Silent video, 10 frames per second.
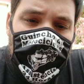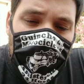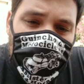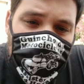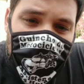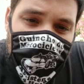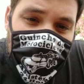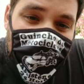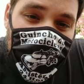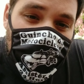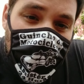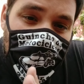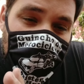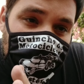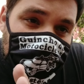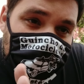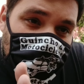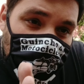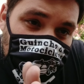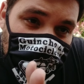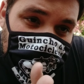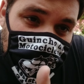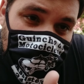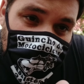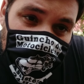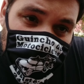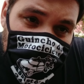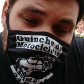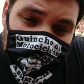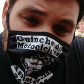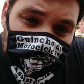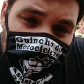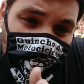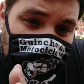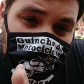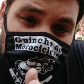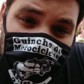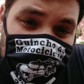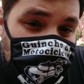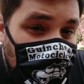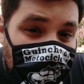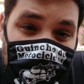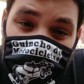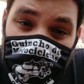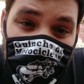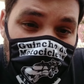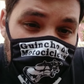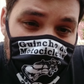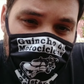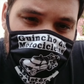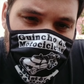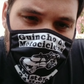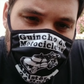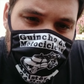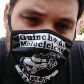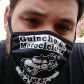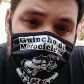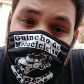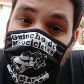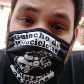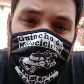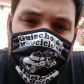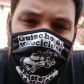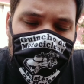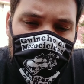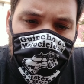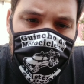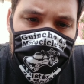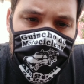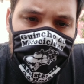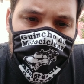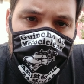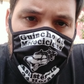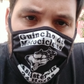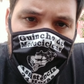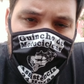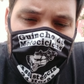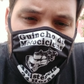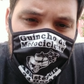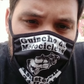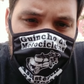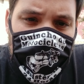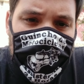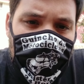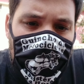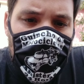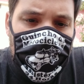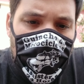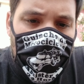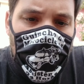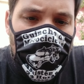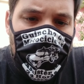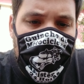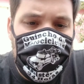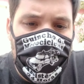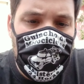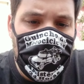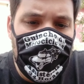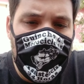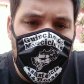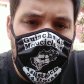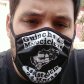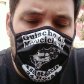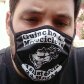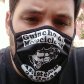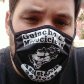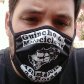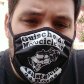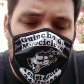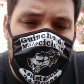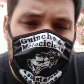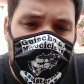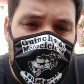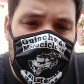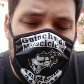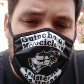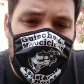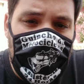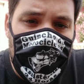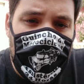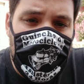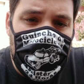poxa, o cara parou, ele continuou seguindo, na hora que ele passou, o cara atropelou ele. Desatenção total. Então vamos tentar ter um pouco mais de, de